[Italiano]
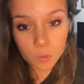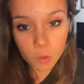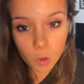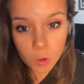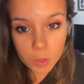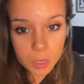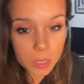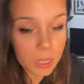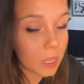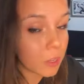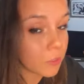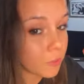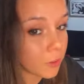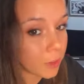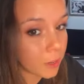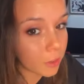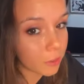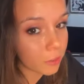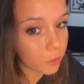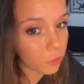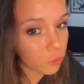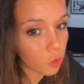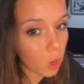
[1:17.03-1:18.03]
Voi chi
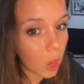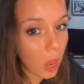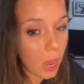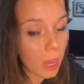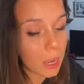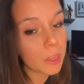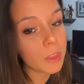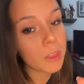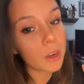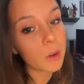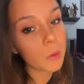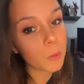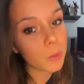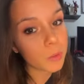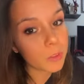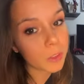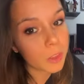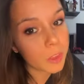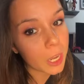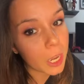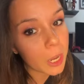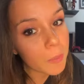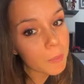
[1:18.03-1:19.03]
fareste giocare tra
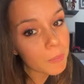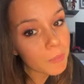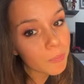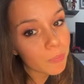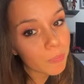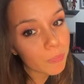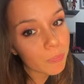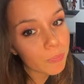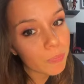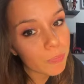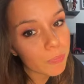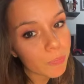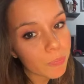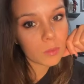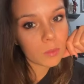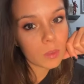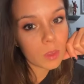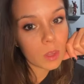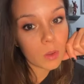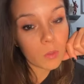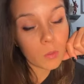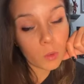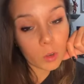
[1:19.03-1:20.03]
questi tre?
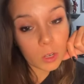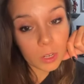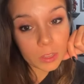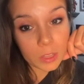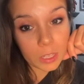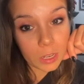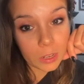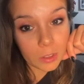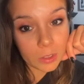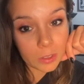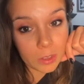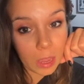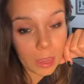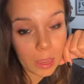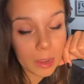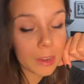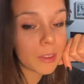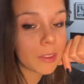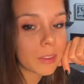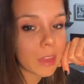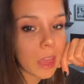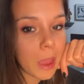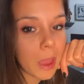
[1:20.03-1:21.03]
Volete
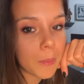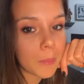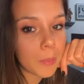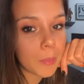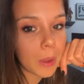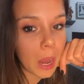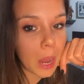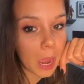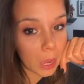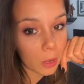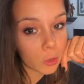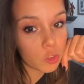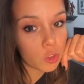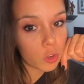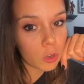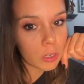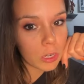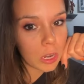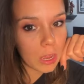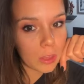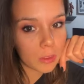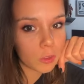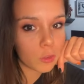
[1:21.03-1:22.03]
restare sempre
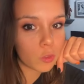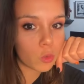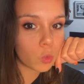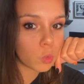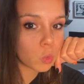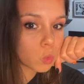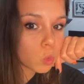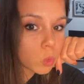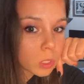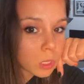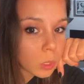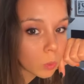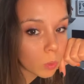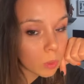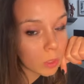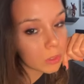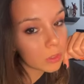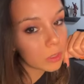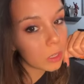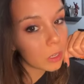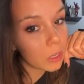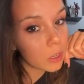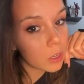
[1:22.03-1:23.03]
aggiornati su tutte
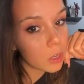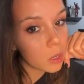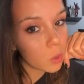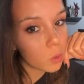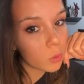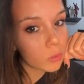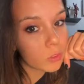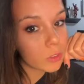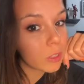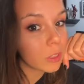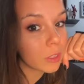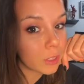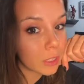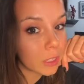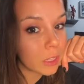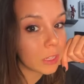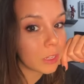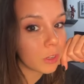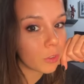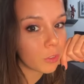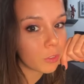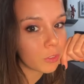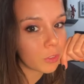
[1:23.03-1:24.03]
quante le news
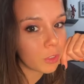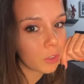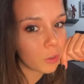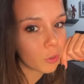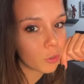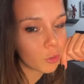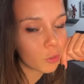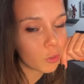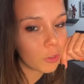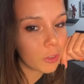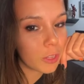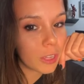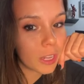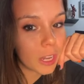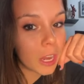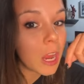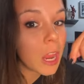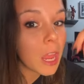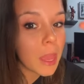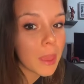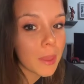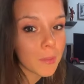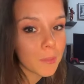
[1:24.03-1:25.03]
dei nostri
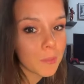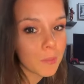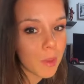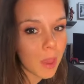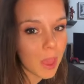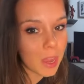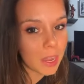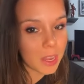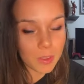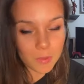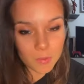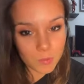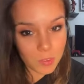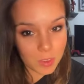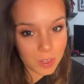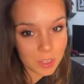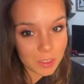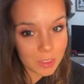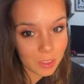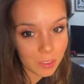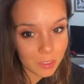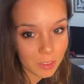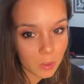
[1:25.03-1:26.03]
rossoneri? Bene,
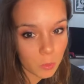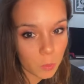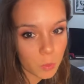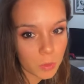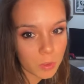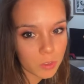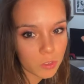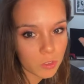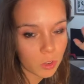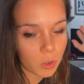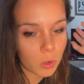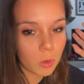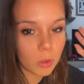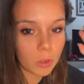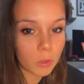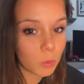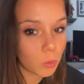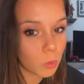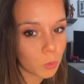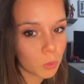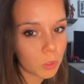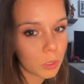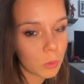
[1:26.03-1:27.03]
venite a seguirci allora
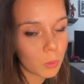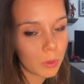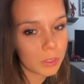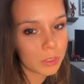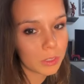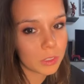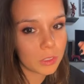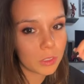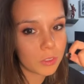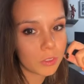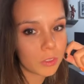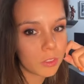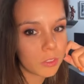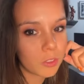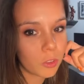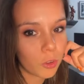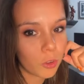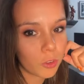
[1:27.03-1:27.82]
su tutti quanti i nostri